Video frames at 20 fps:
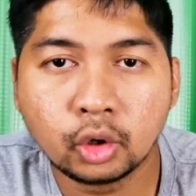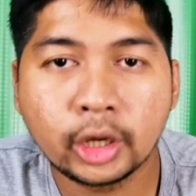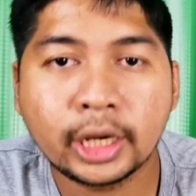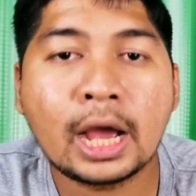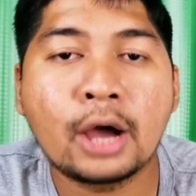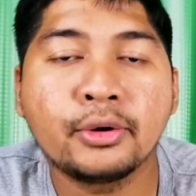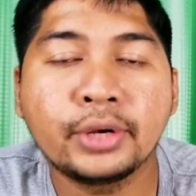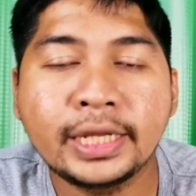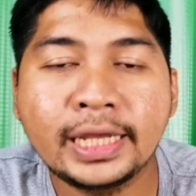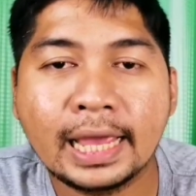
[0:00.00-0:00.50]
โดย
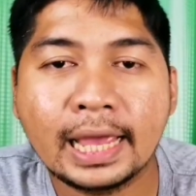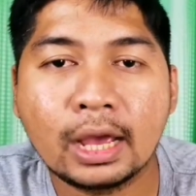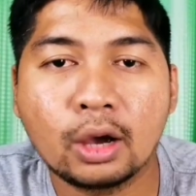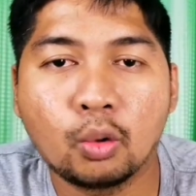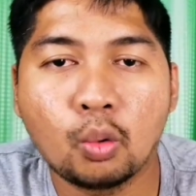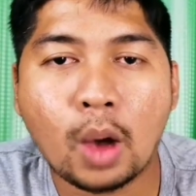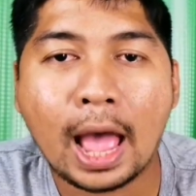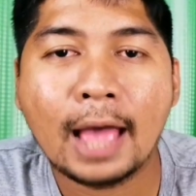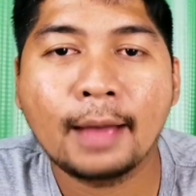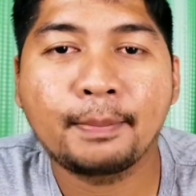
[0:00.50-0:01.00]
เขาเนี่ย
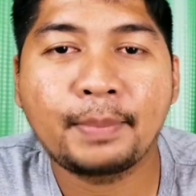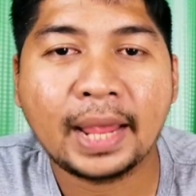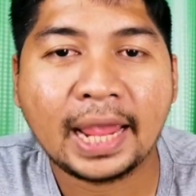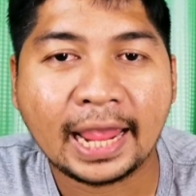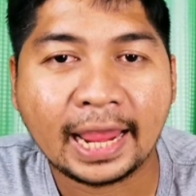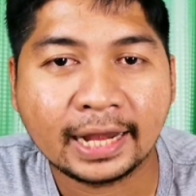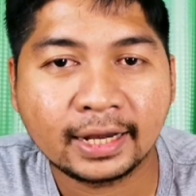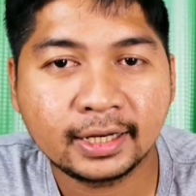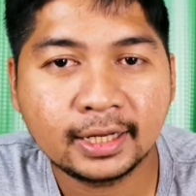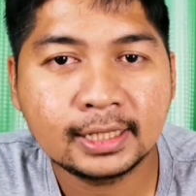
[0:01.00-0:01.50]
วางแผ
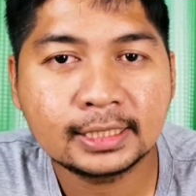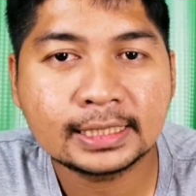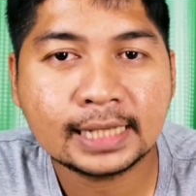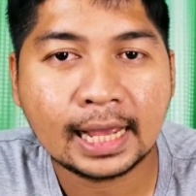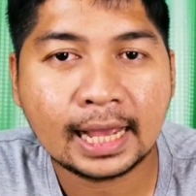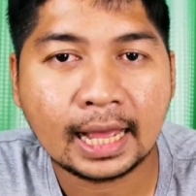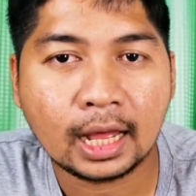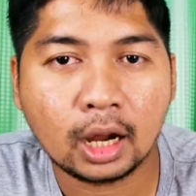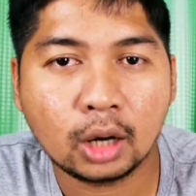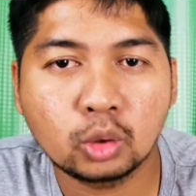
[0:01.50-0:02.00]
นที่
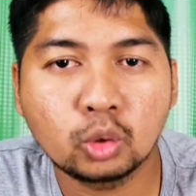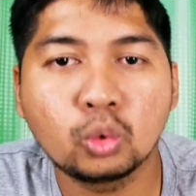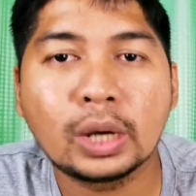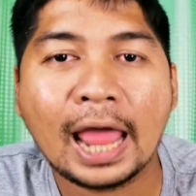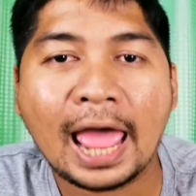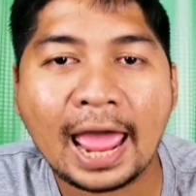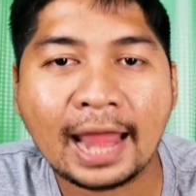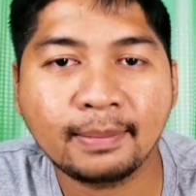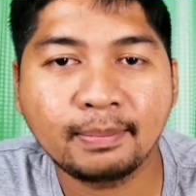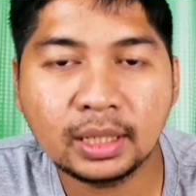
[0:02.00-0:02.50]
จะรุก
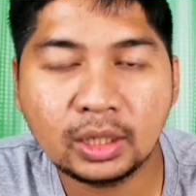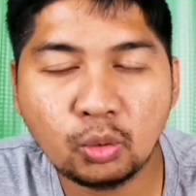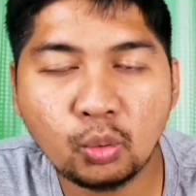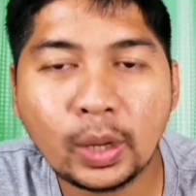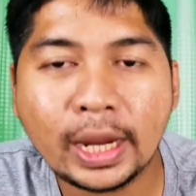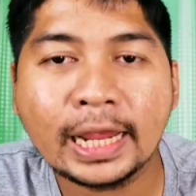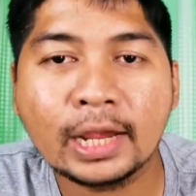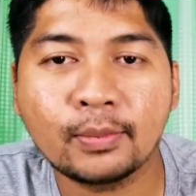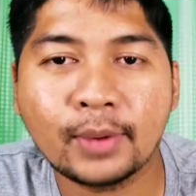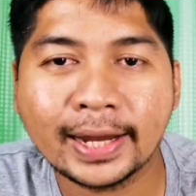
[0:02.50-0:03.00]
รานมิด
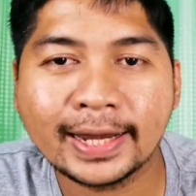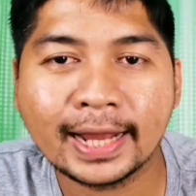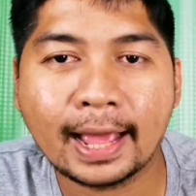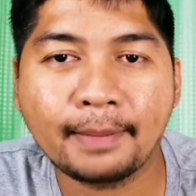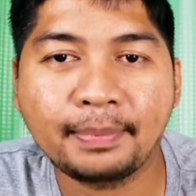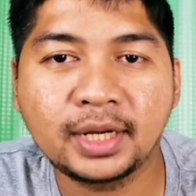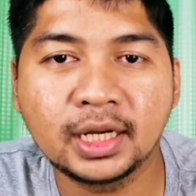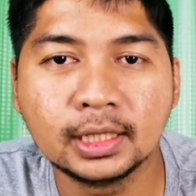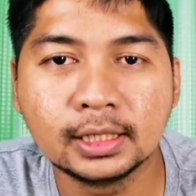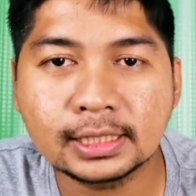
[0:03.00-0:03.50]
เวย์ไว้นะ
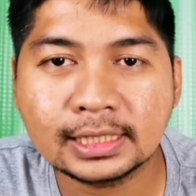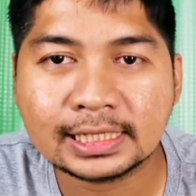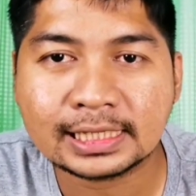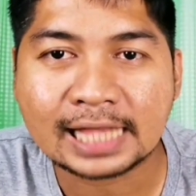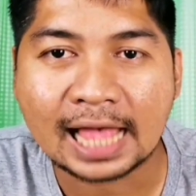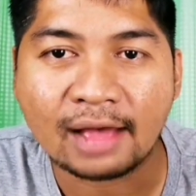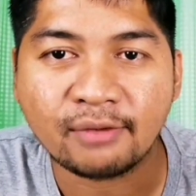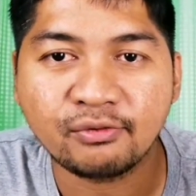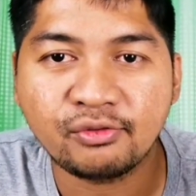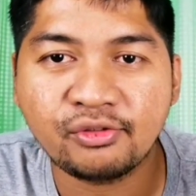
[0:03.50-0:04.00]
ครับถึง
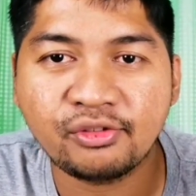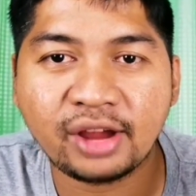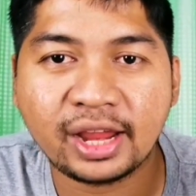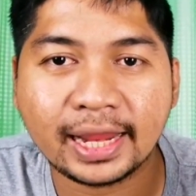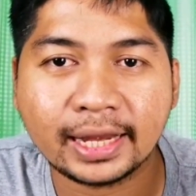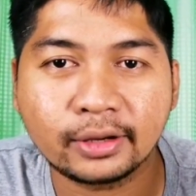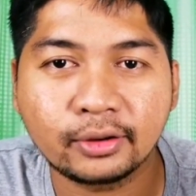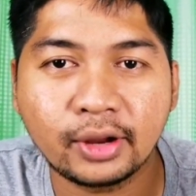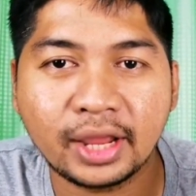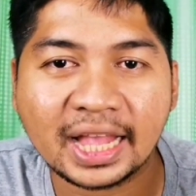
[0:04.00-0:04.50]
สามเฟ
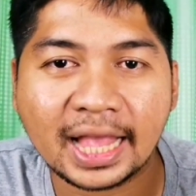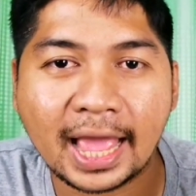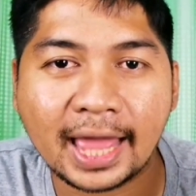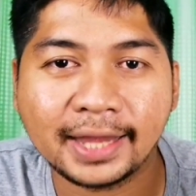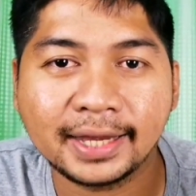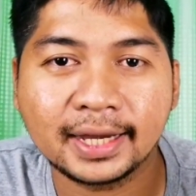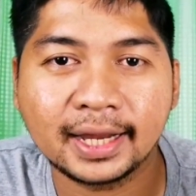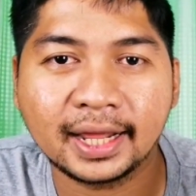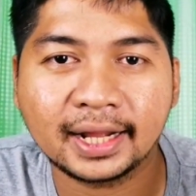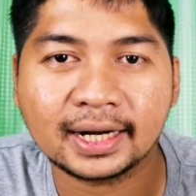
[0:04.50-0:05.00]
สด้วย
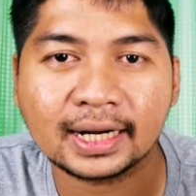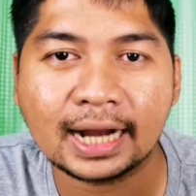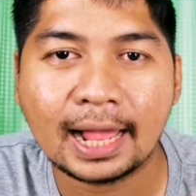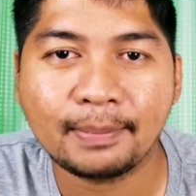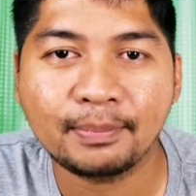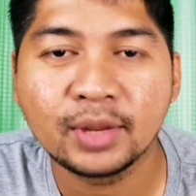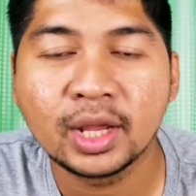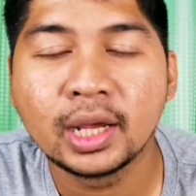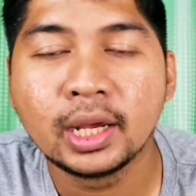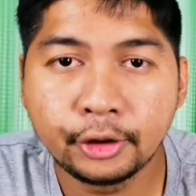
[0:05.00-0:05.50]
กันนะค
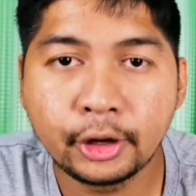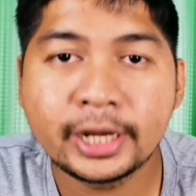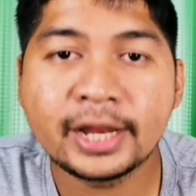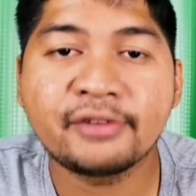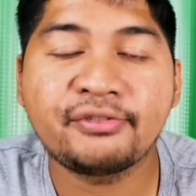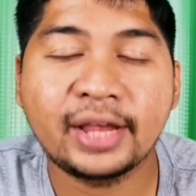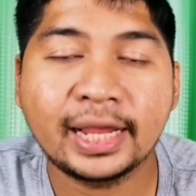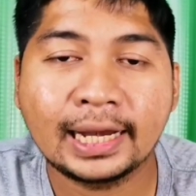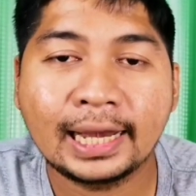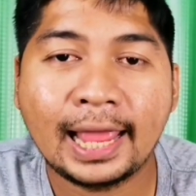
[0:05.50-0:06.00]
รับโดย
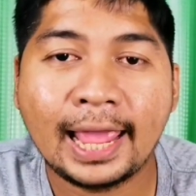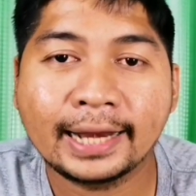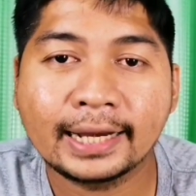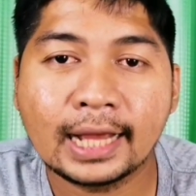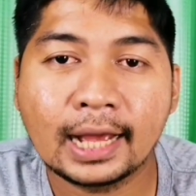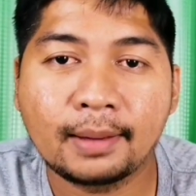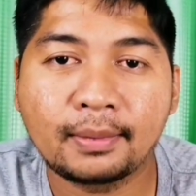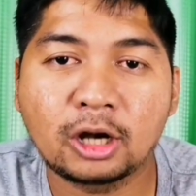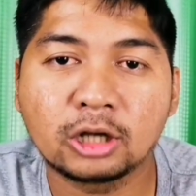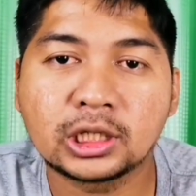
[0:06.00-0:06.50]
ในเฟสแรก
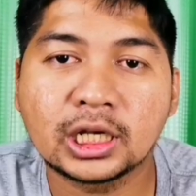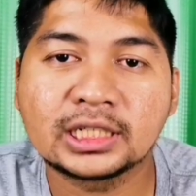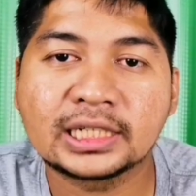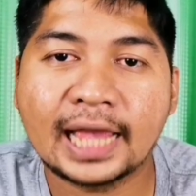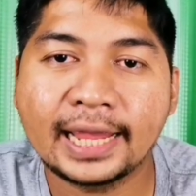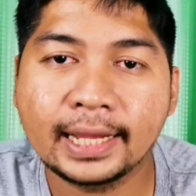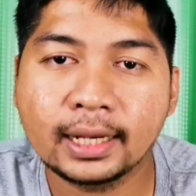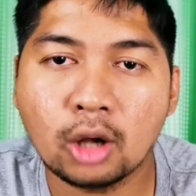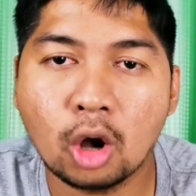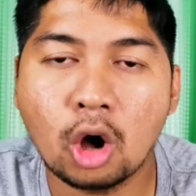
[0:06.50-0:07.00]
นะครับเขาจะ
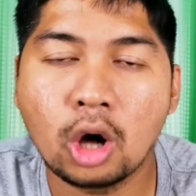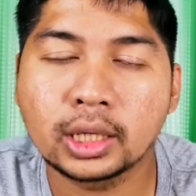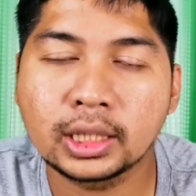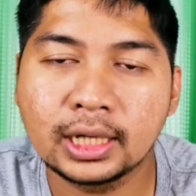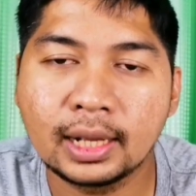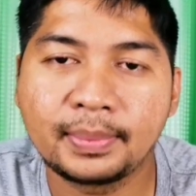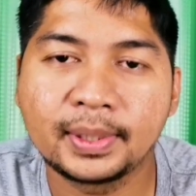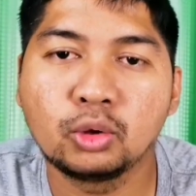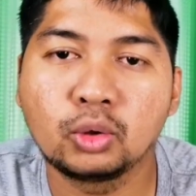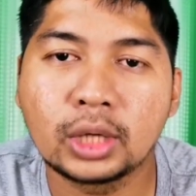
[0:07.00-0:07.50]
ใช้กอง
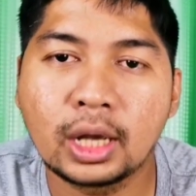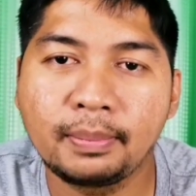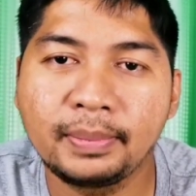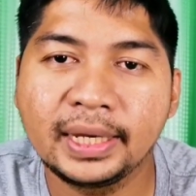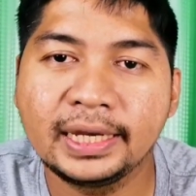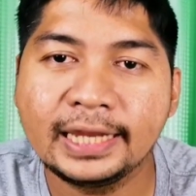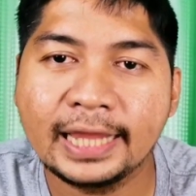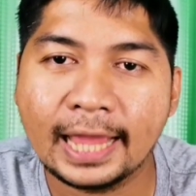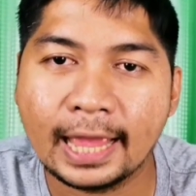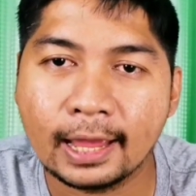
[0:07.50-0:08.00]
เรือบรรทุกเครื่อง
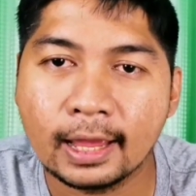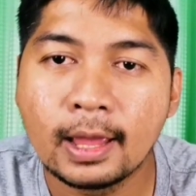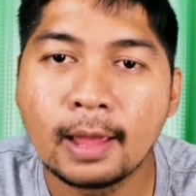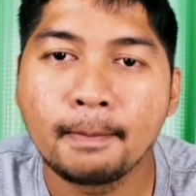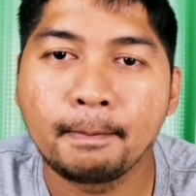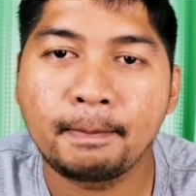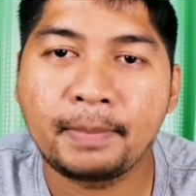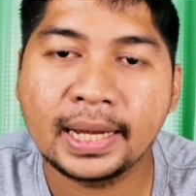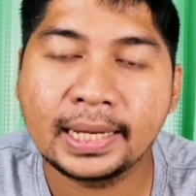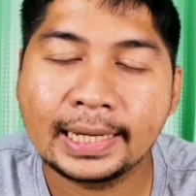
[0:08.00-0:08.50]
บินเนี่ย
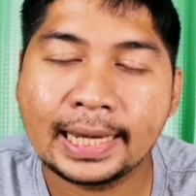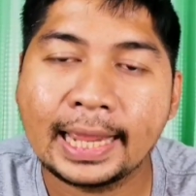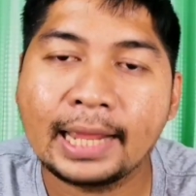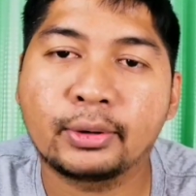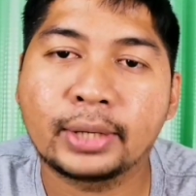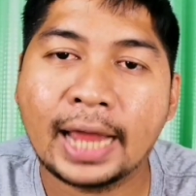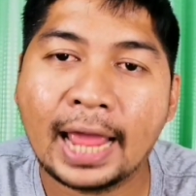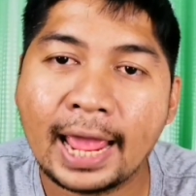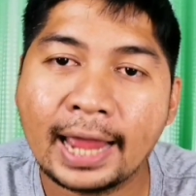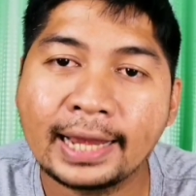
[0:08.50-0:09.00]
เป็นแน
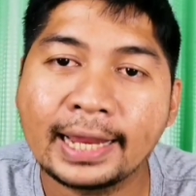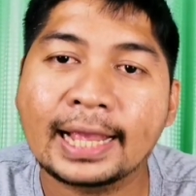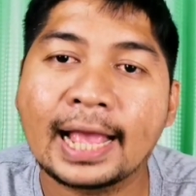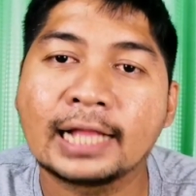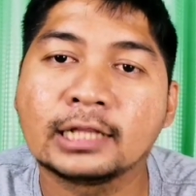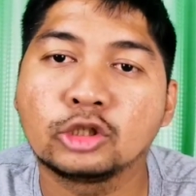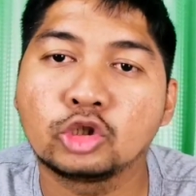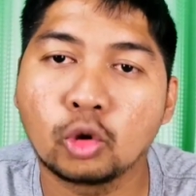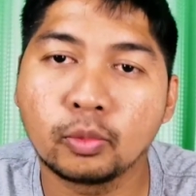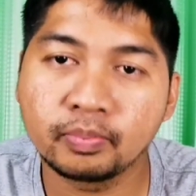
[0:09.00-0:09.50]
วหน้าใน
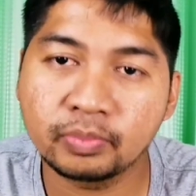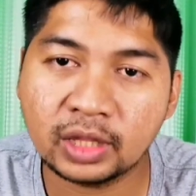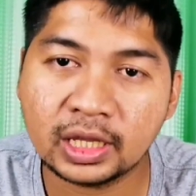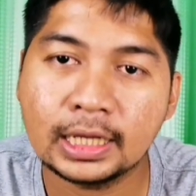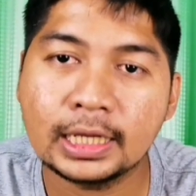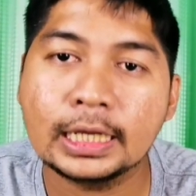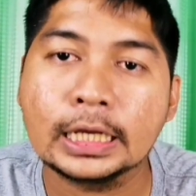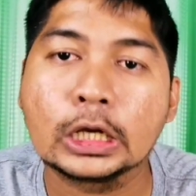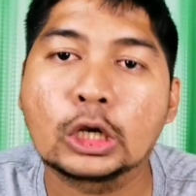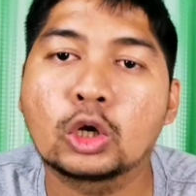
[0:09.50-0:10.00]
การโจม
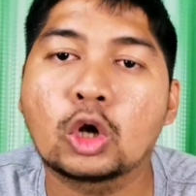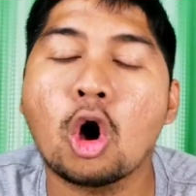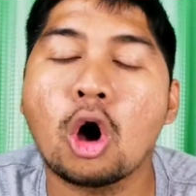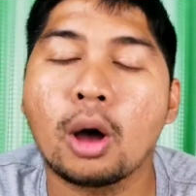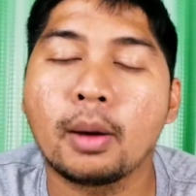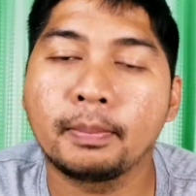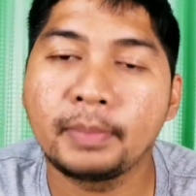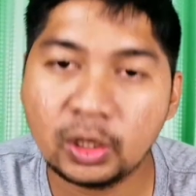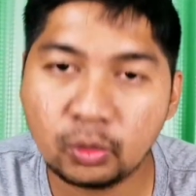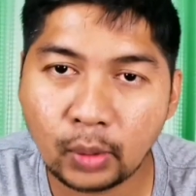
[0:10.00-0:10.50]
ตี
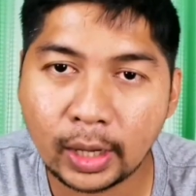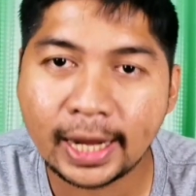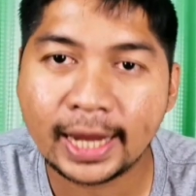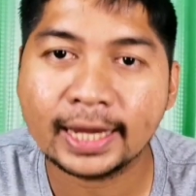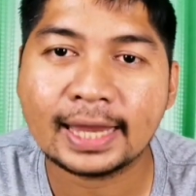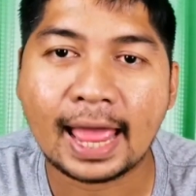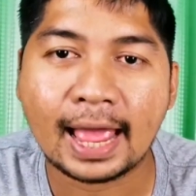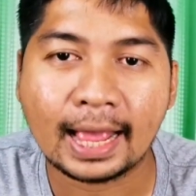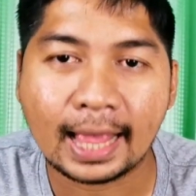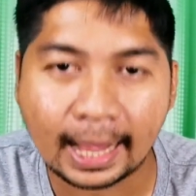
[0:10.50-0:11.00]
เกาะมิดเว
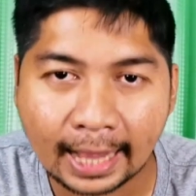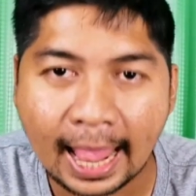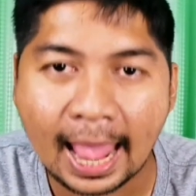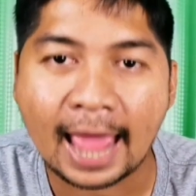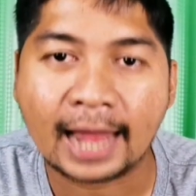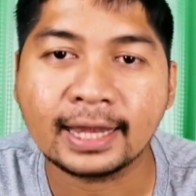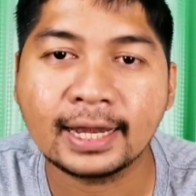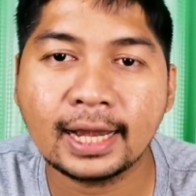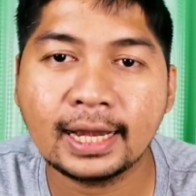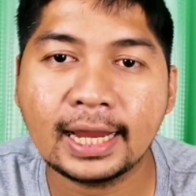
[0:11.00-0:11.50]
ย์ทางอา
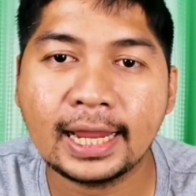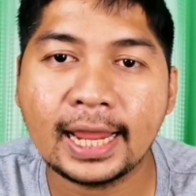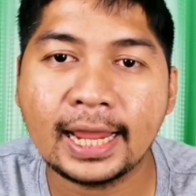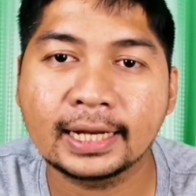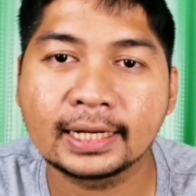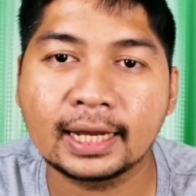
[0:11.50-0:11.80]
กาศนั่นเอ